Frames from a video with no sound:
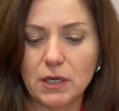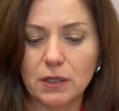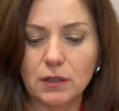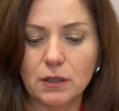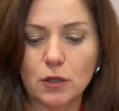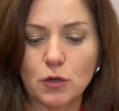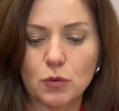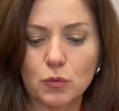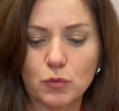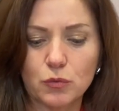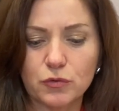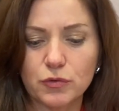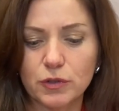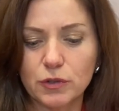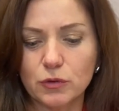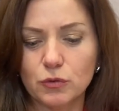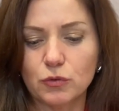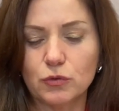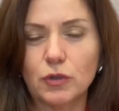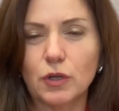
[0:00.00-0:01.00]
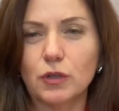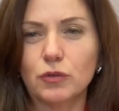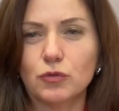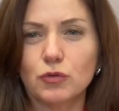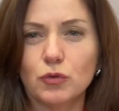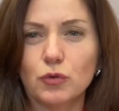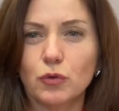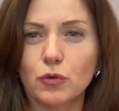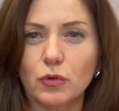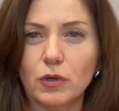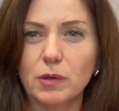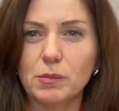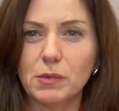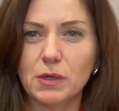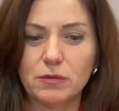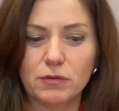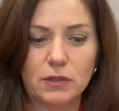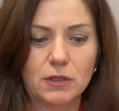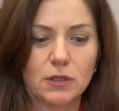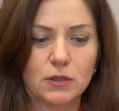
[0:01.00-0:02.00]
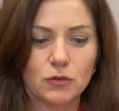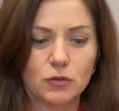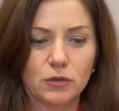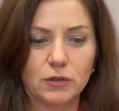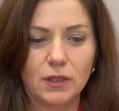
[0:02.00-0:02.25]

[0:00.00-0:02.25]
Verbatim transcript: angerufen und dann so immer wieder so,